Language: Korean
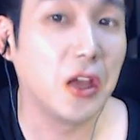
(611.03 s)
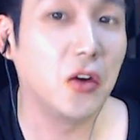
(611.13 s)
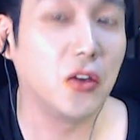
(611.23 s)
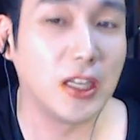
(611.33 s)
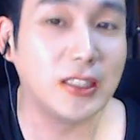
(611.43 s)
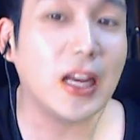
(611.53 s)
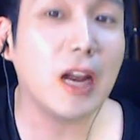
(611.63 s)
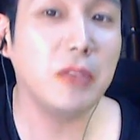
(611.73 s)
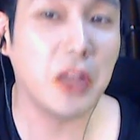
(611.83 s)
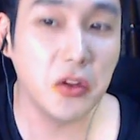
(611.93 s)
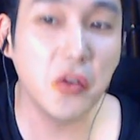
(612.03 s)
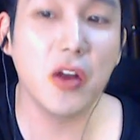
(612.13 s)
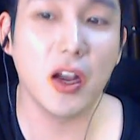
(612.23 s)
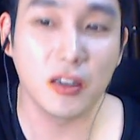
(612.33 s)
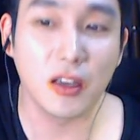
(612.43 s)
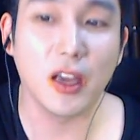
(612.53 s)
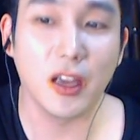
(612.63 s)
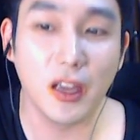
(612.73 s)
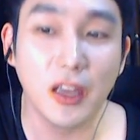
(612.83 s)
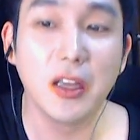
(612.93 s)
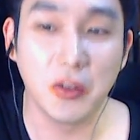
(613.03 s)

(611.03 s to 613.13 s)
어 될 사람은 되는 거야 그게.